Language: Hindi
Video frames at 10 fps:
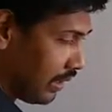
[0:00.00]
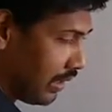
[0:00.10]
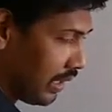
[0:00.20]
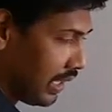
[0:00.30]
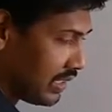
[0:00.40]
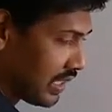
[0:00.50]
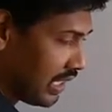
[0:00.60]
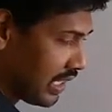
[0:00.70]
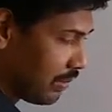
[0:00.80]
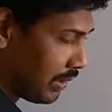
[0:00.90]
ठीक है स्केल
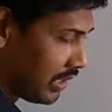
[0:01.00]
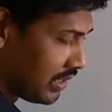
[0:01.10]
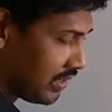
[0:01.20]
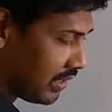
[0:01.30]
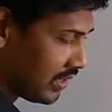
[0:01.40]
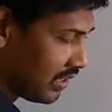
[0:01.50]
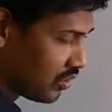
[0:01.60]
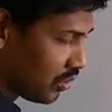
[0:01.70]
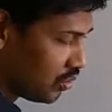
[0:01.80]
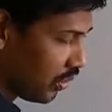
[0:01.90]
की मदद से जैसे
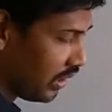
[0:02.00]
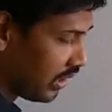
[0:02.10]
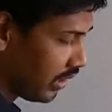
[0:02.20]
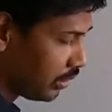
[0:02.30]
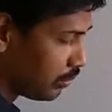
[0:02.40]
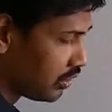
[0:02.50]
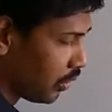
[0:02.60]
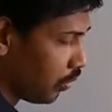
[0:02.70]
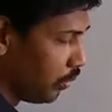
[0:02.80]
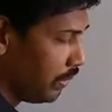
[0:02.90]
इसको ज्वाइंट करा तो मुझे
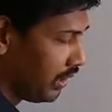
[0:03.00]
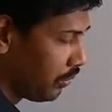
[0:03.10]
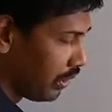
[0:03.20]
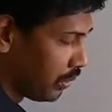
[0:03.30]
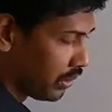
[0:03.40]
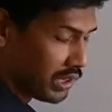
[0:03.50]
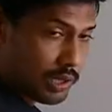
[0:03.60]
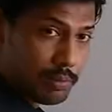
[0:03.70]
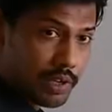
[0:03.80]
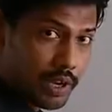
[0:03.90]
ओ बी इक्वल टू कितना
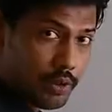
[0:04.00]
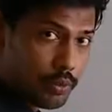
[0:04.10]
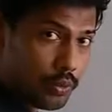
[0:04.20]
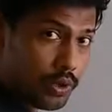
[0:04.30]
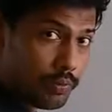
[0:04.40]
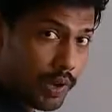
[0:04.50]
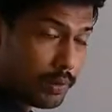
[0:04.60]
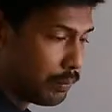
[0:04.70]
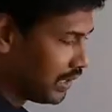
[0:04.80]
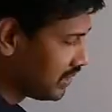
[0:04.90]
मिलेगा रूट फाइव
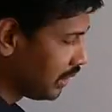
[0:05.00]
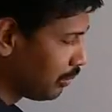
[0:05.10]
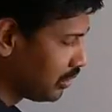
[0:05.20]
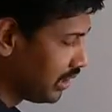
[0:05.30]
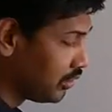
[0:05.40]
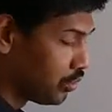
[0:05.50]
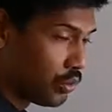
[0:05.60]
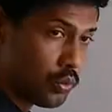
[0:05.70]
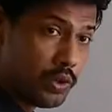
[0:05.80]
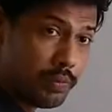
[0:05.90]
बट सर मुझे ये जो
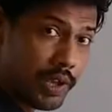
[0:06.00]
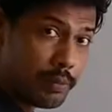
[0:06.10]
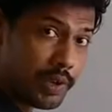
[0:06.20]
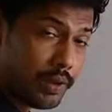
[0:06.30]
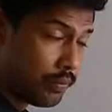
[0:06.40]
रूट फाइव है